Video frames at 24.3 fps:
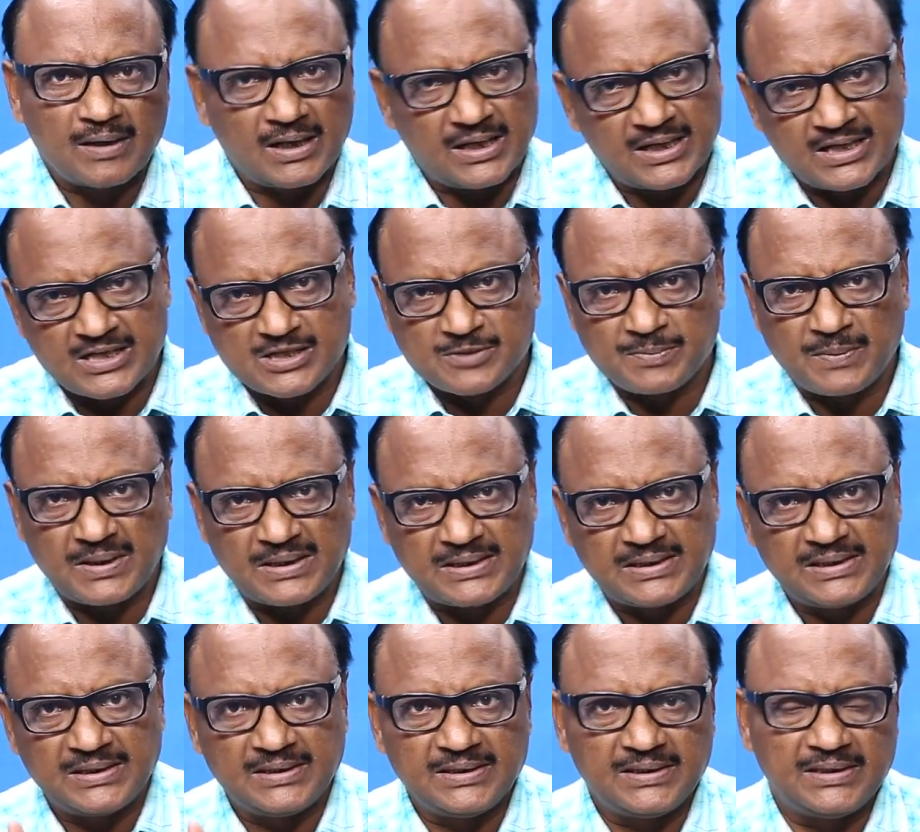కాంగ్రెస్
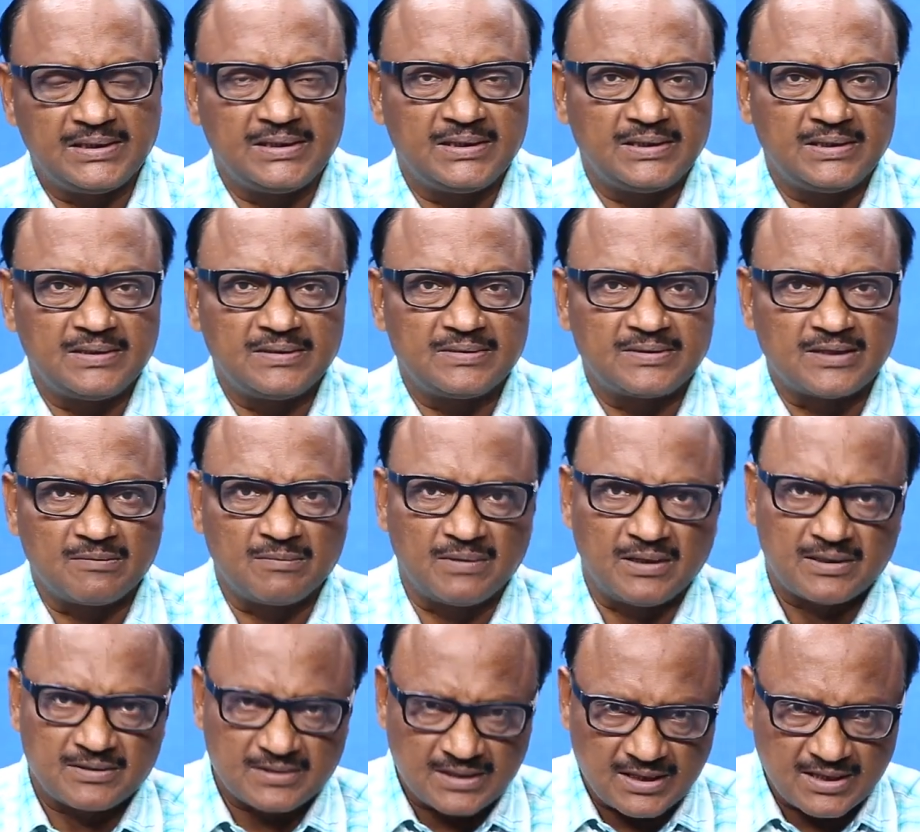పార్టీని
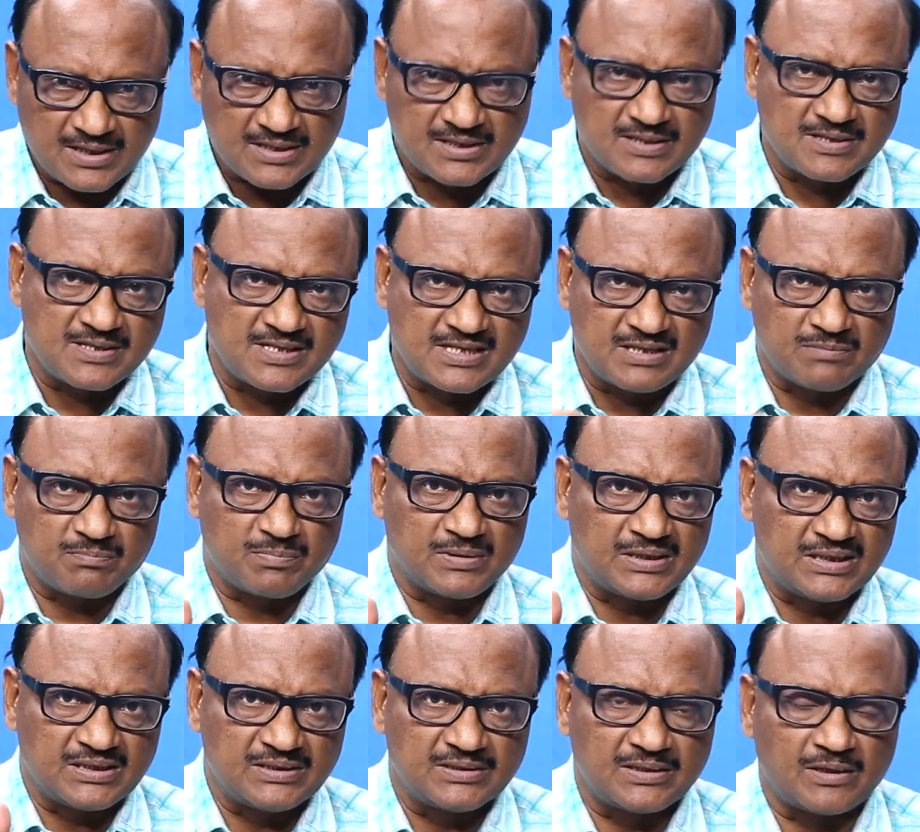షర్మిల సారథ్యం
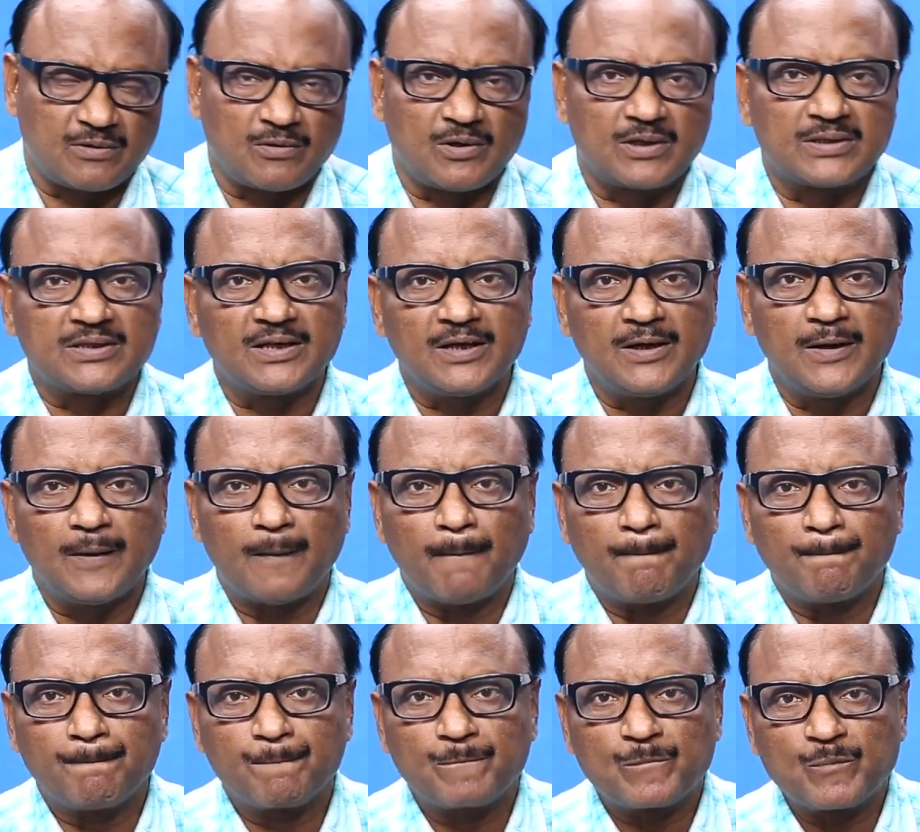చేపట్టిన తర్వాత
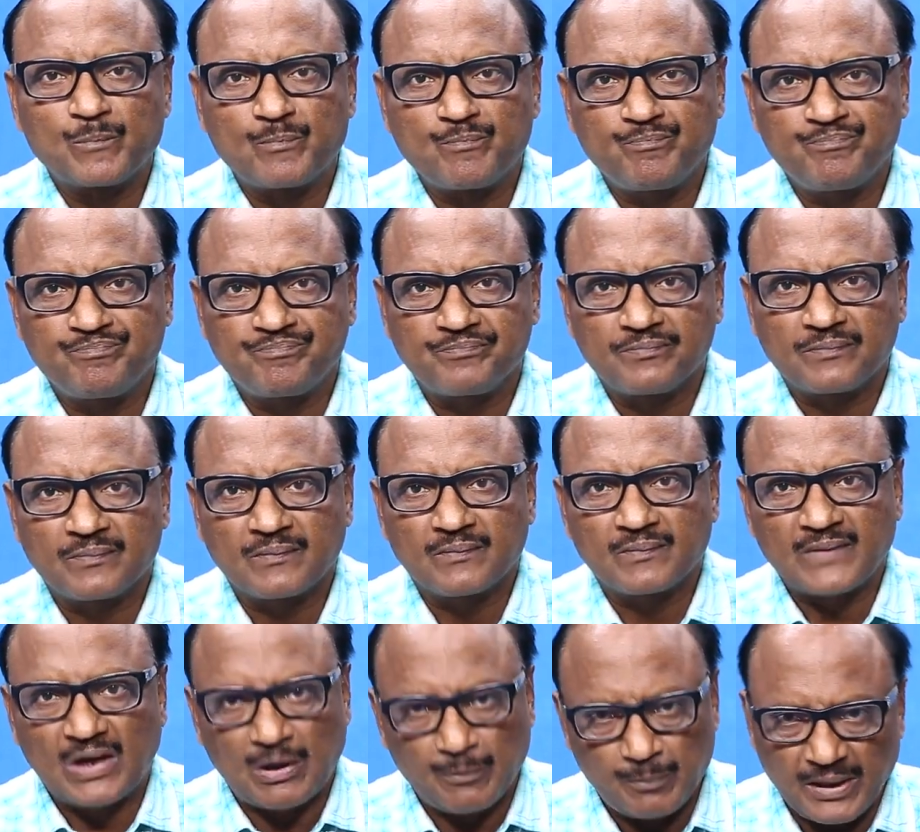
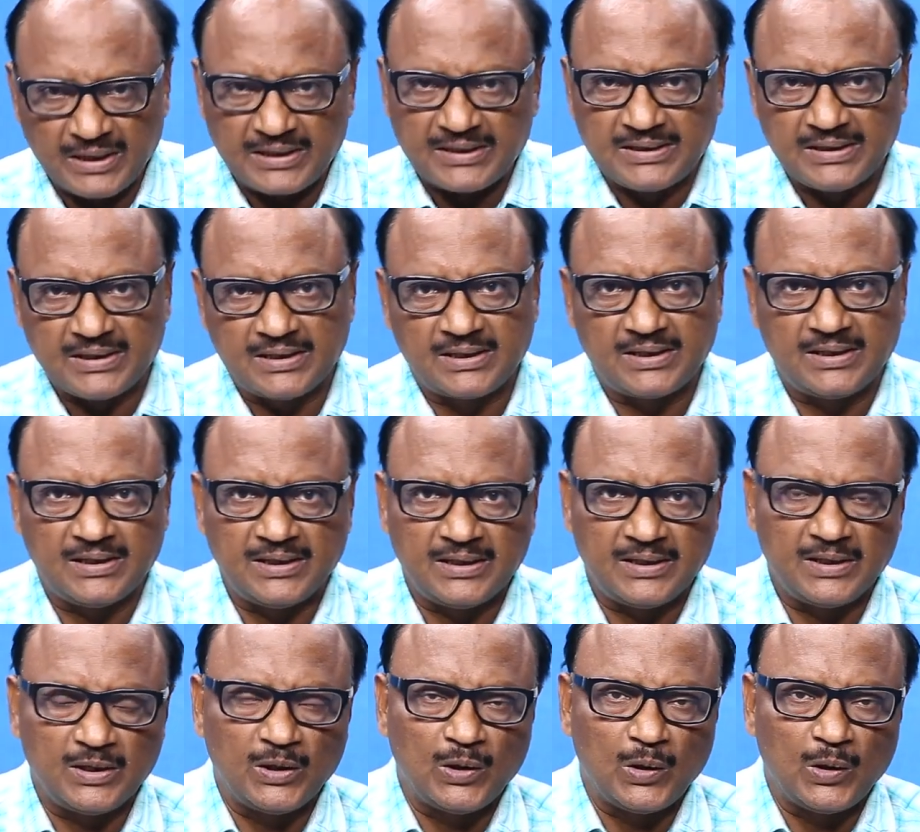ఆ పార్టీకి